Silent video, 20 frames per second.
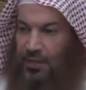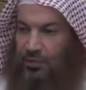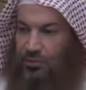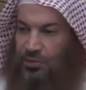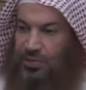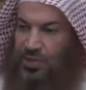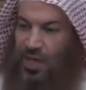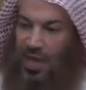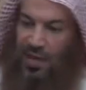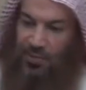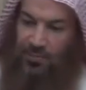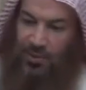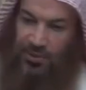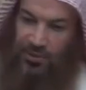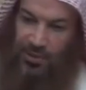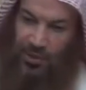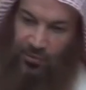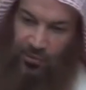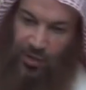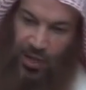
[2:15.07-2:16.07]
يستحب
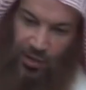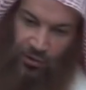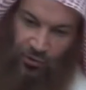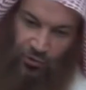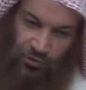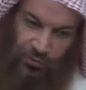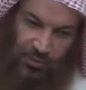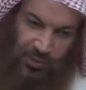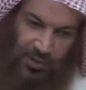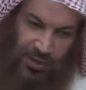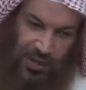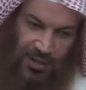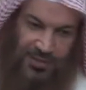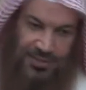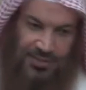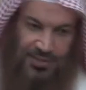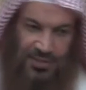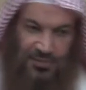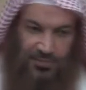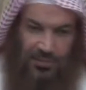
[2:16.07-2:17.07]
ان تقول اعوذ بالله
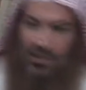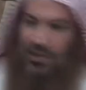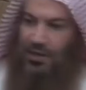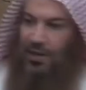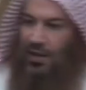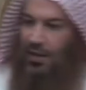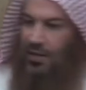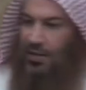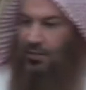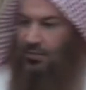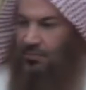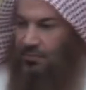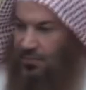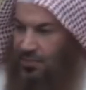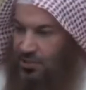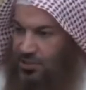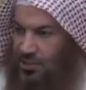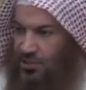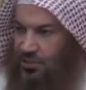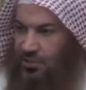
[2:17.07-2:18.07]
السميع العليم من
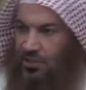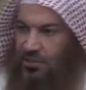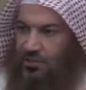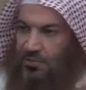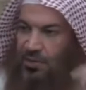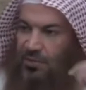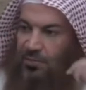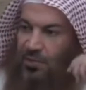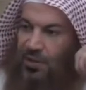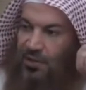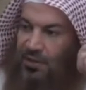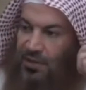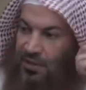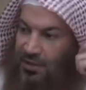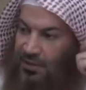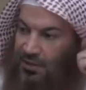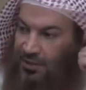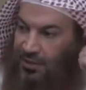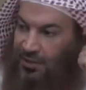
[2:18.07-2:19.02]
الشيطان الرجيم لماذا